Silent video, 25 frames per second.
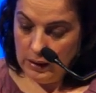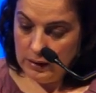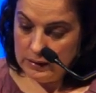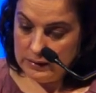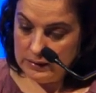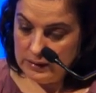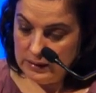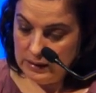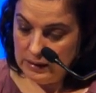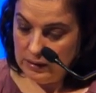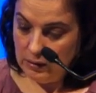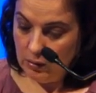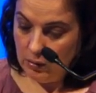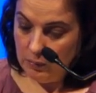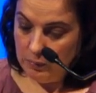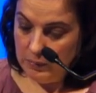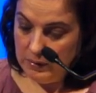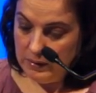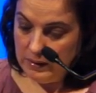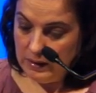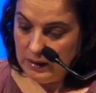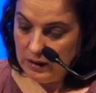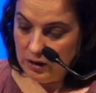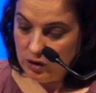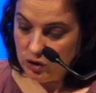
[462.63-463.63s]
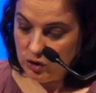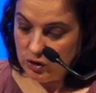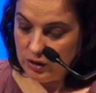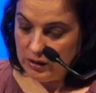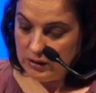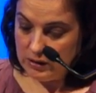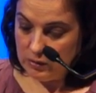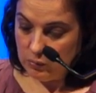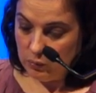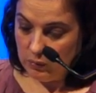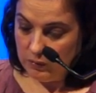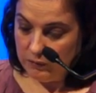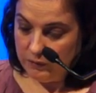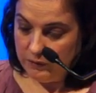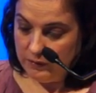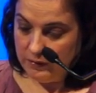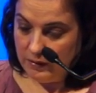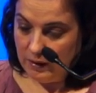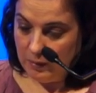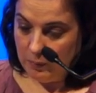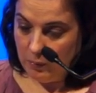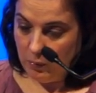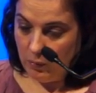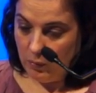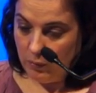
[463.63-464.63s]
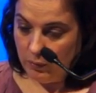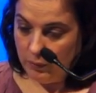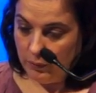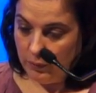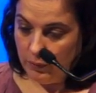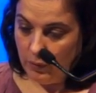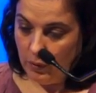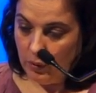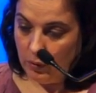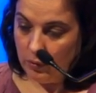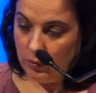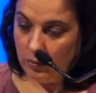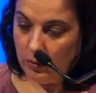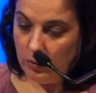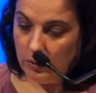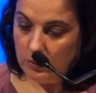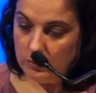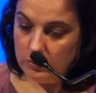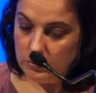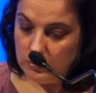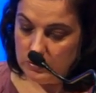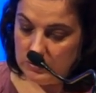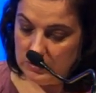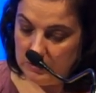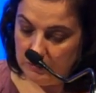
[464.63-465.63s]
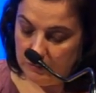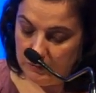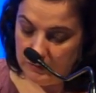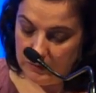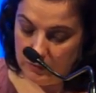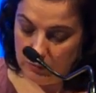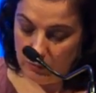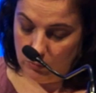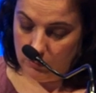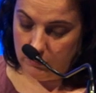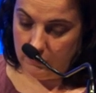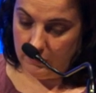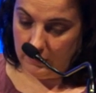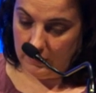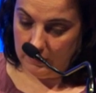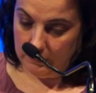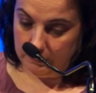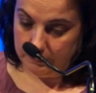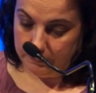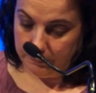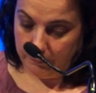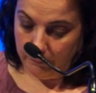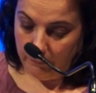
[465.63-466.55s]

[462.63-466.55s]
des euh, ménages qui sont évidemment euh, en grande difficulté.